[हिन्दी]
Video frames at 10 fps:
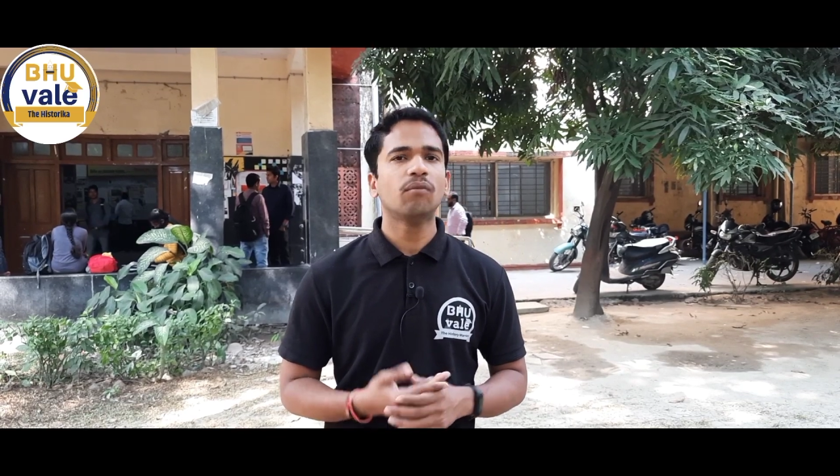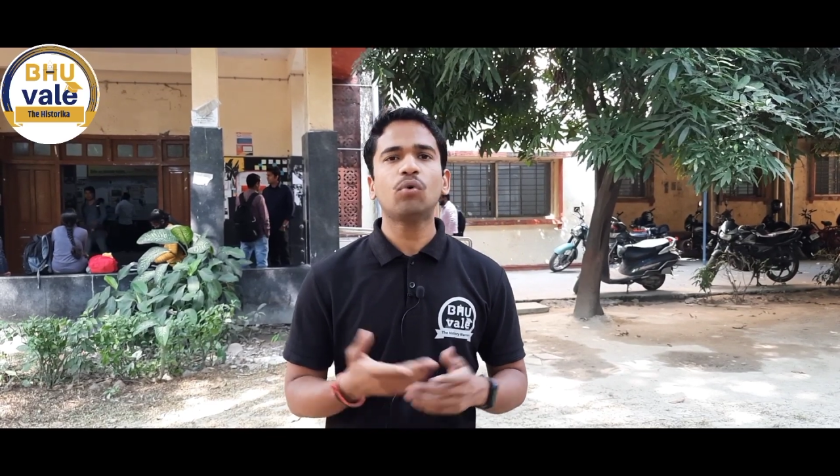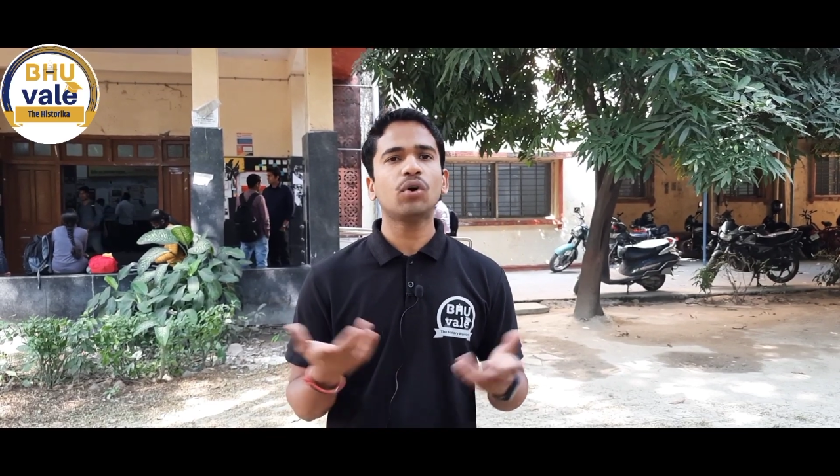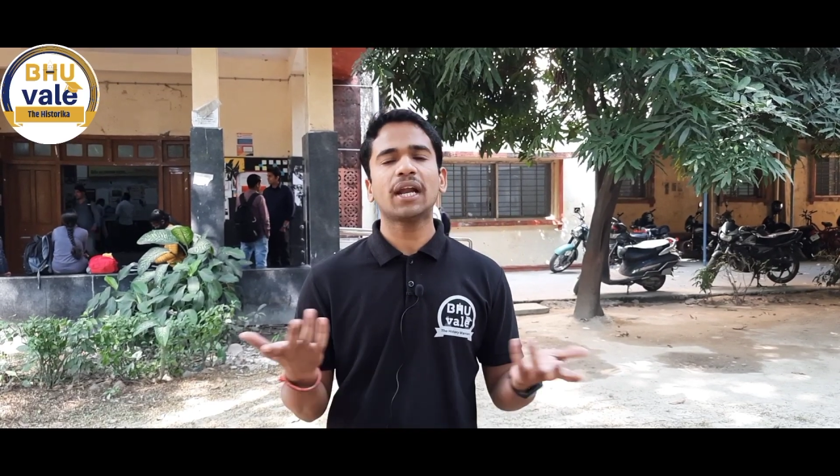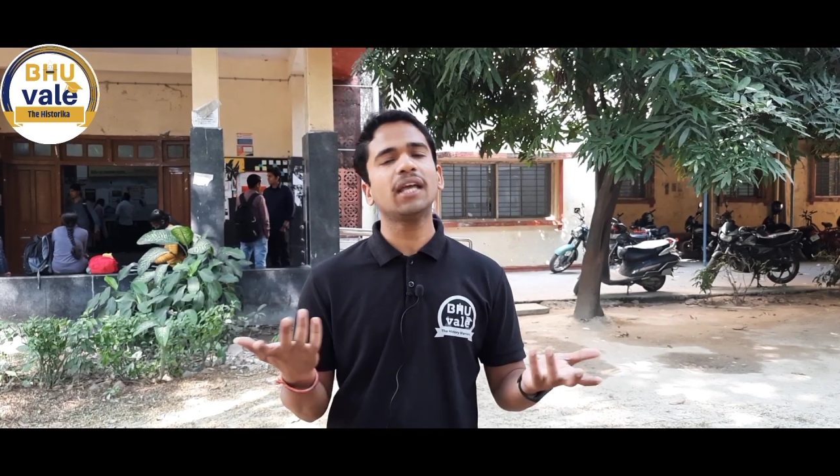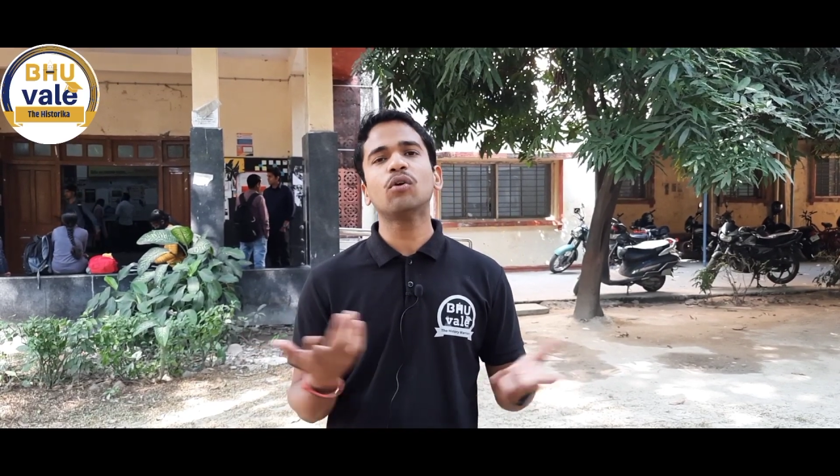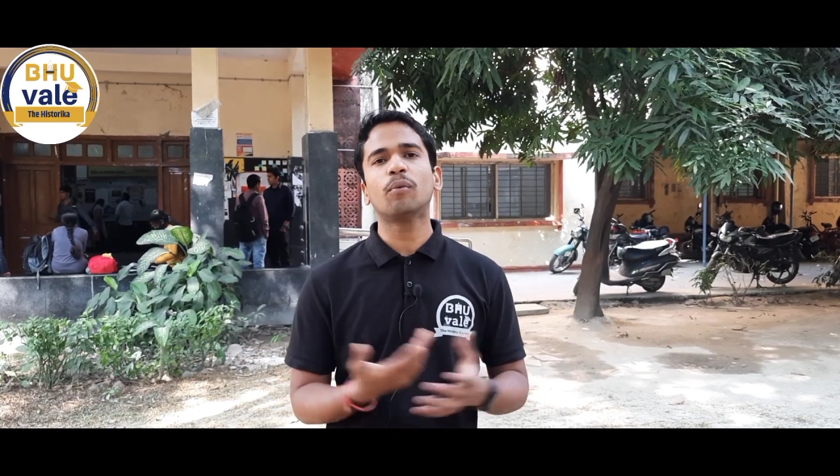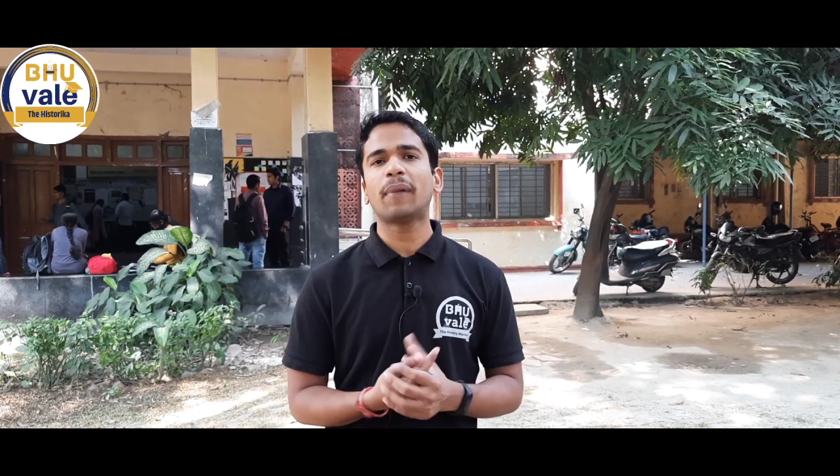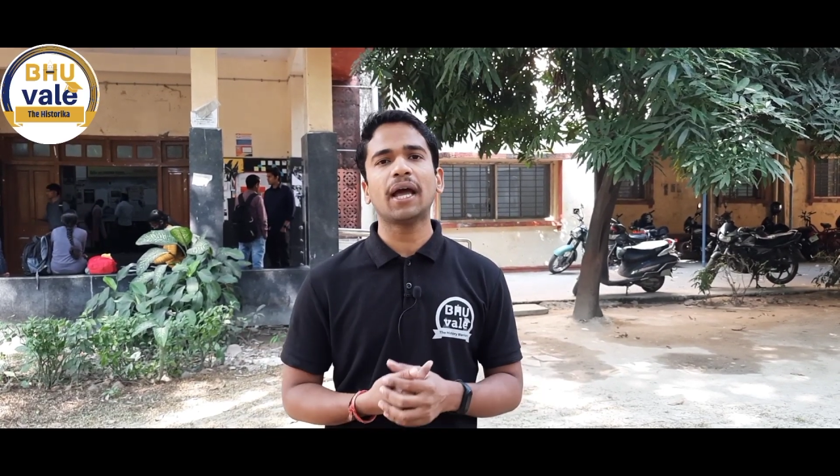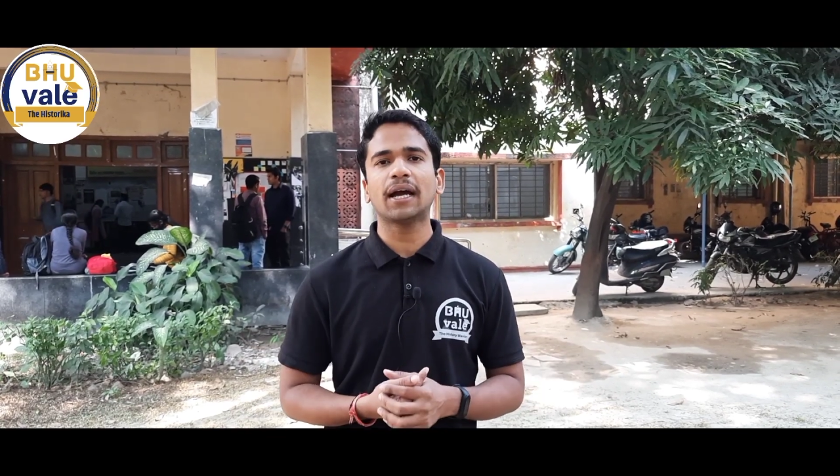वो नहीं
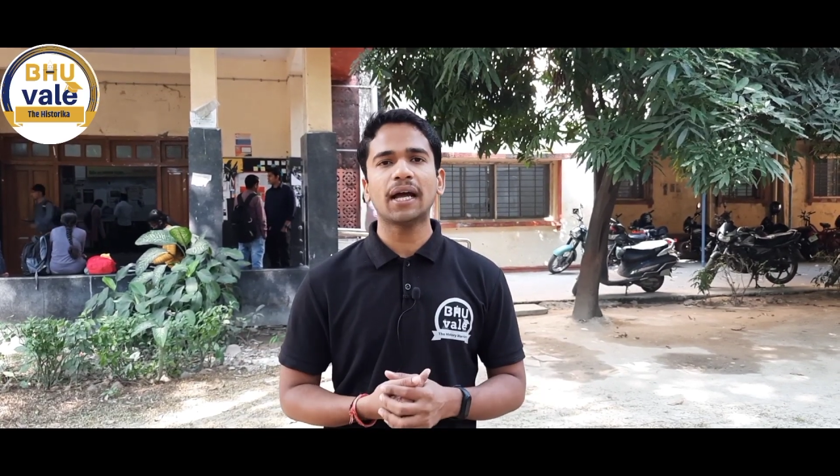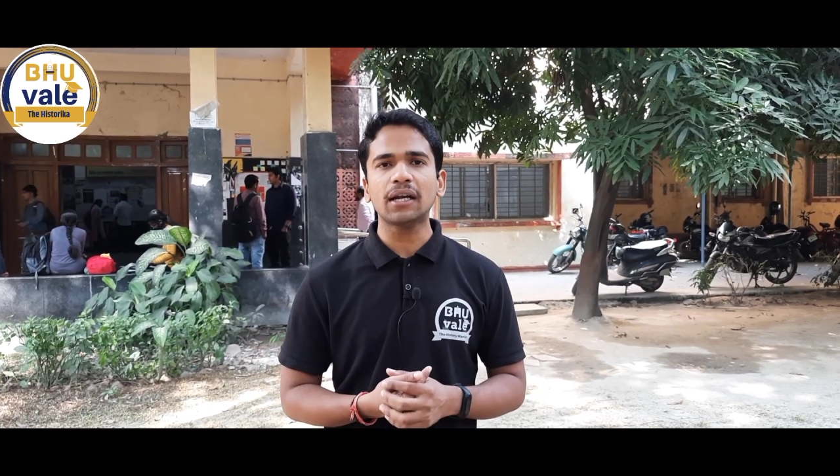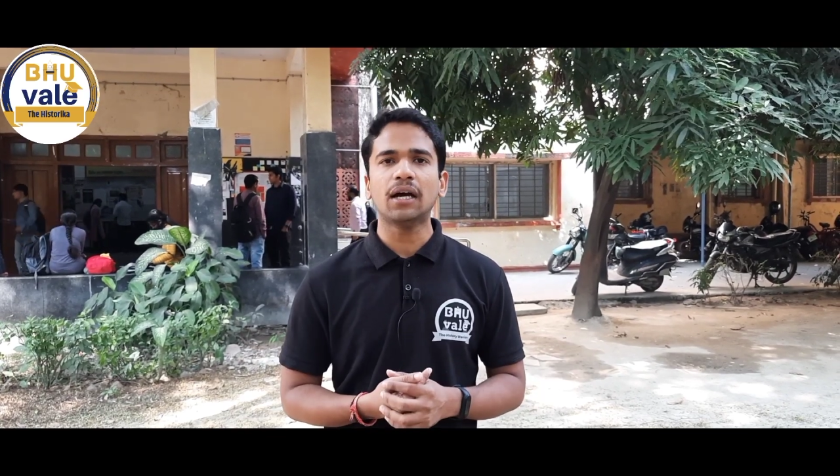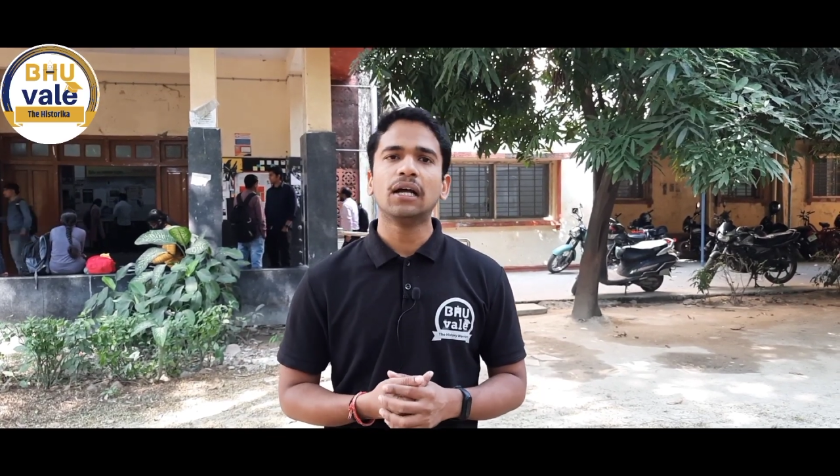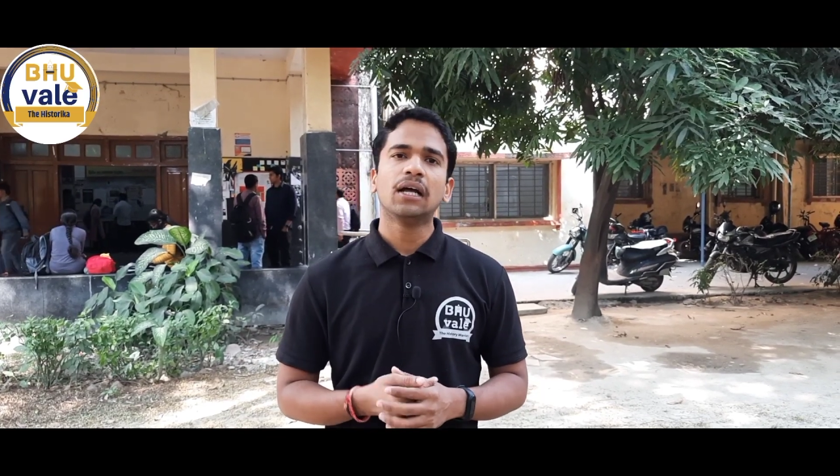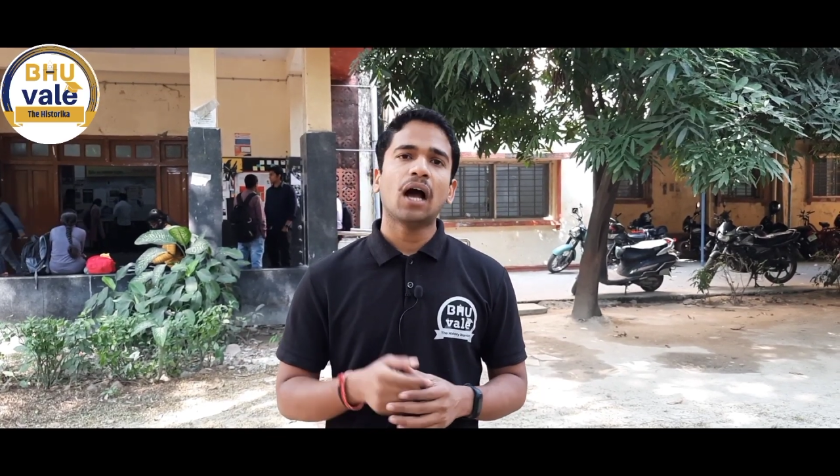हो पाएगा है ना